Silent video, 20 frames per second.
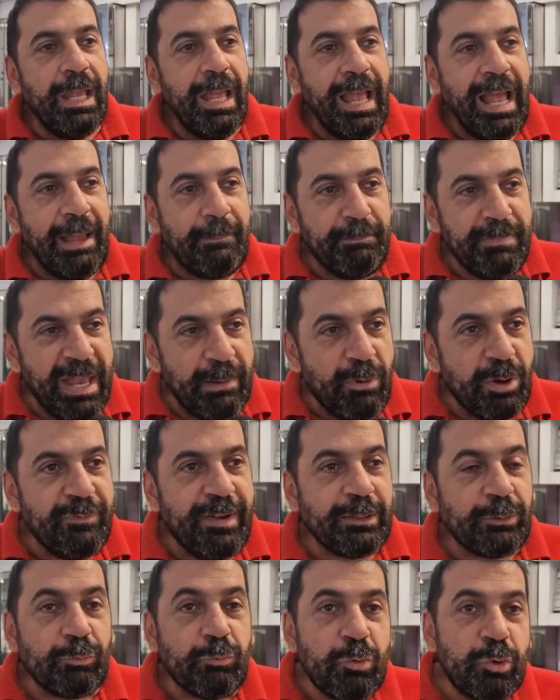Abbiamo
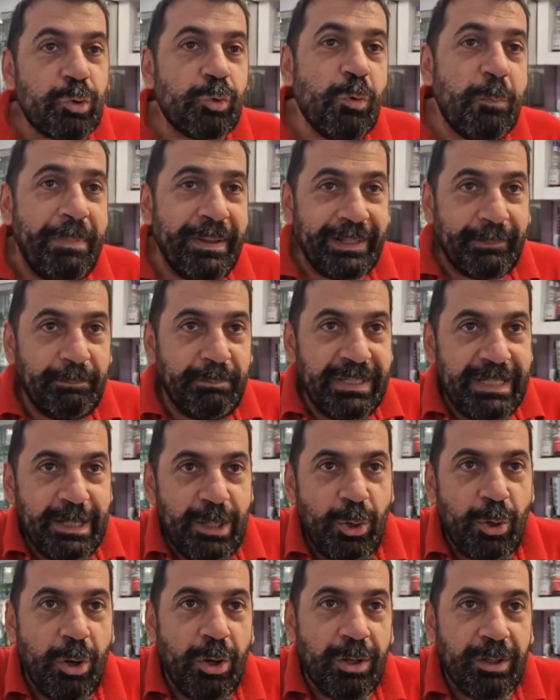fatto un super
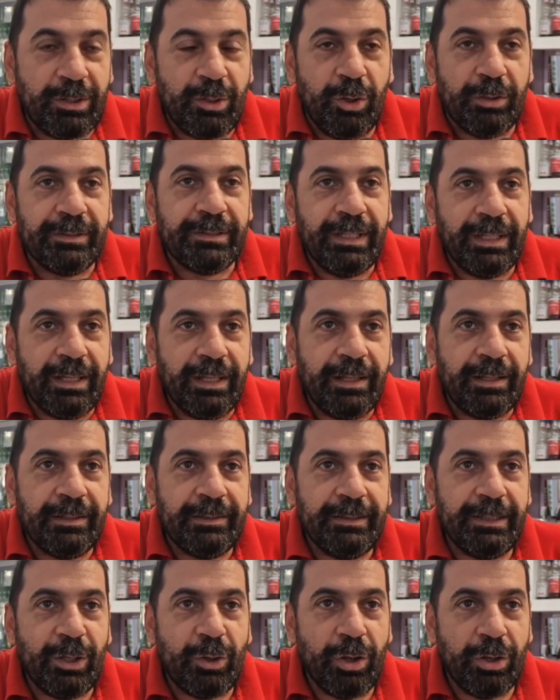bingo con
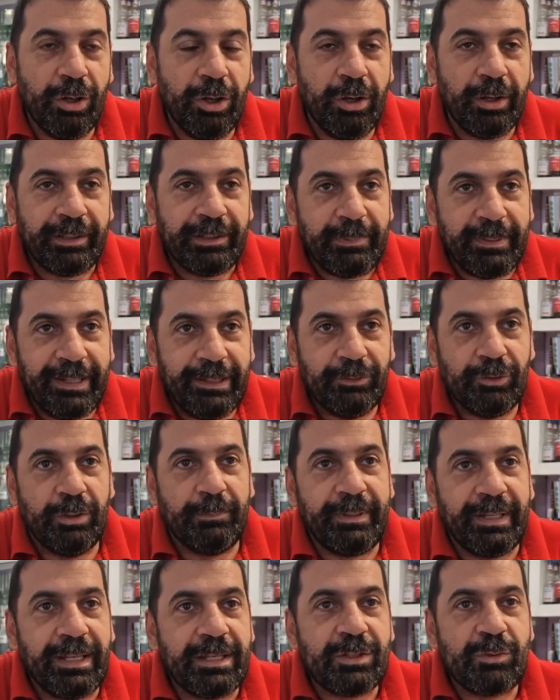eh, Nicolò,
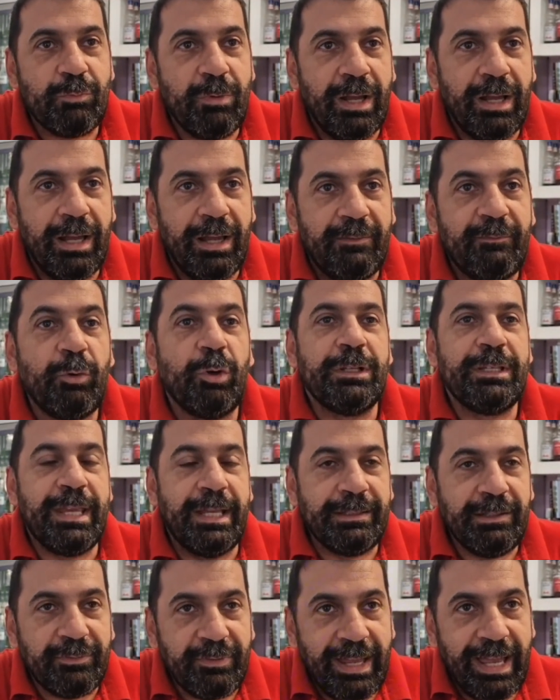ripeto, per la sua
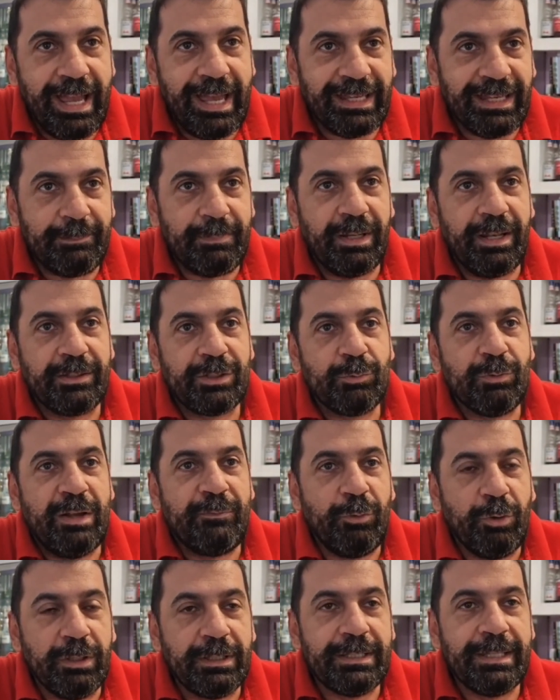voglia di fare, per la
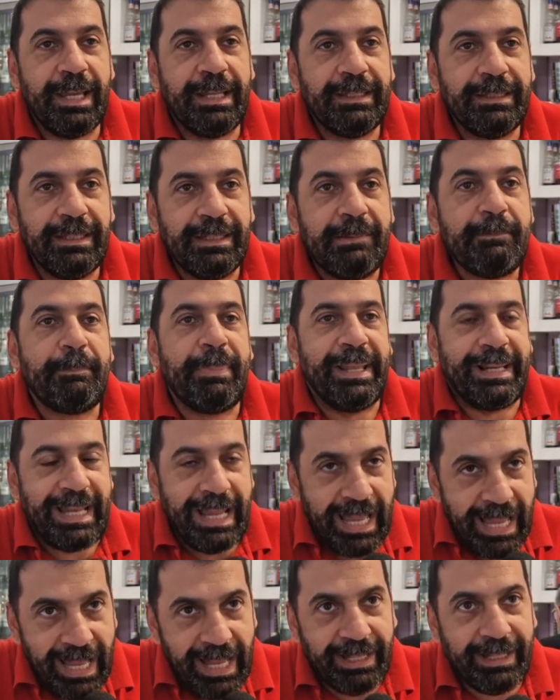sua voglia di
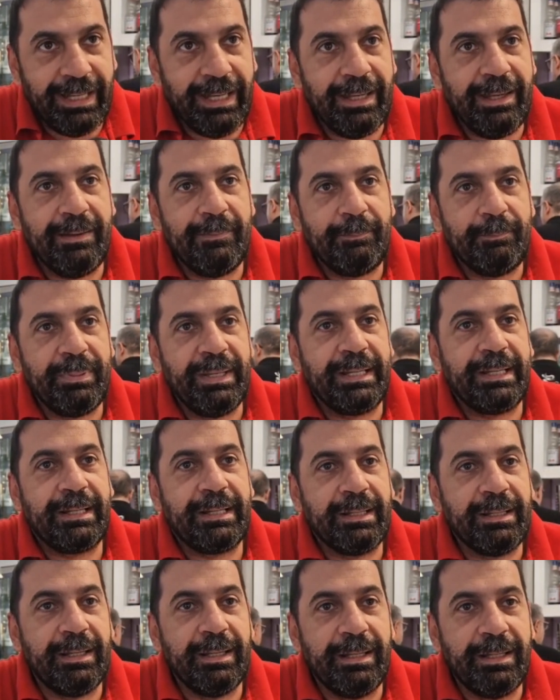imparare e per
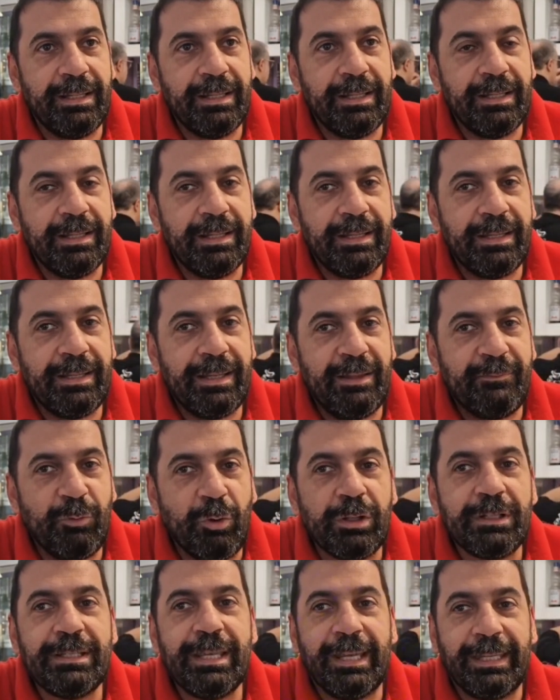eh, la
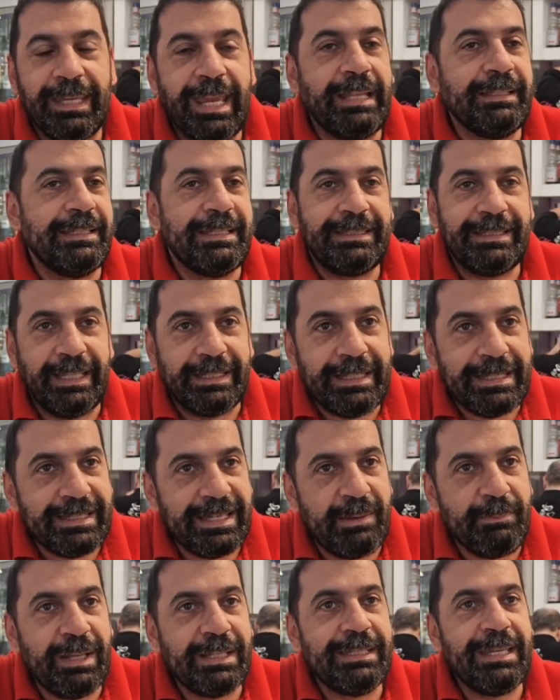voglia che ha di stare
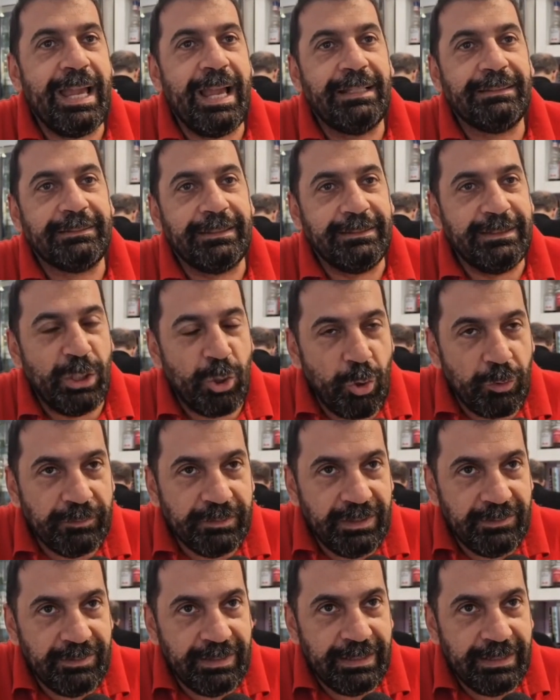insieme agli altri, di
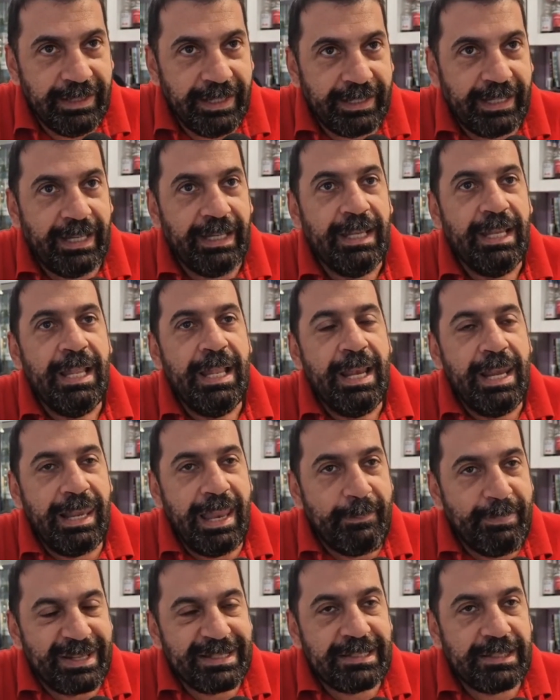condividere
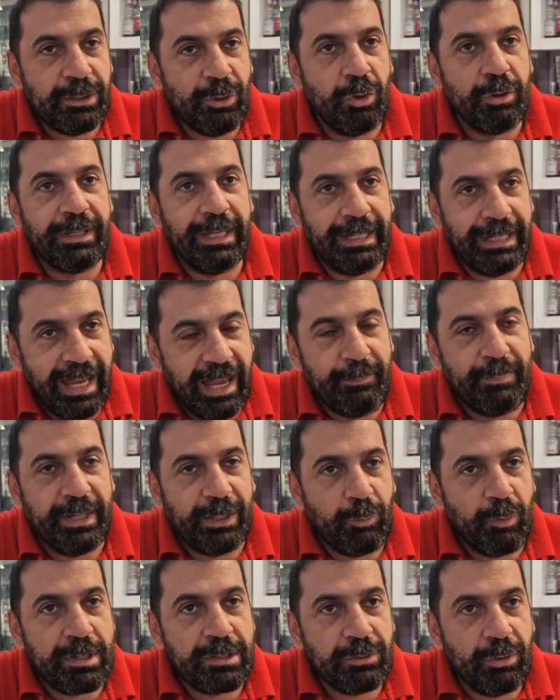la passione che ha
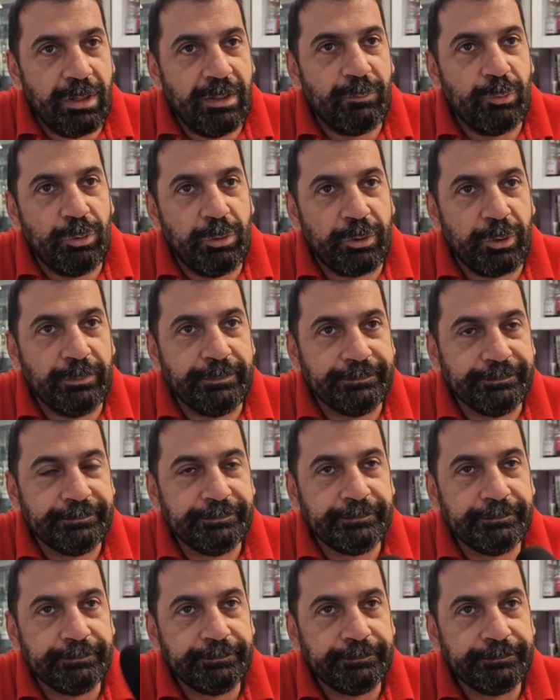per questo lavoro.
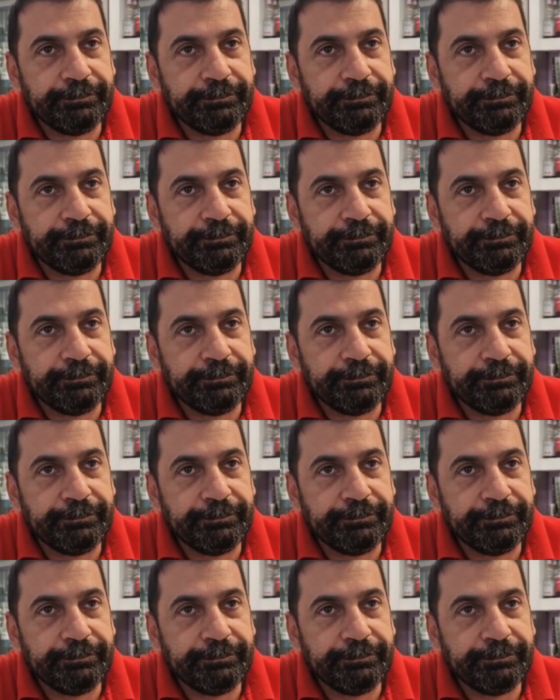Quanto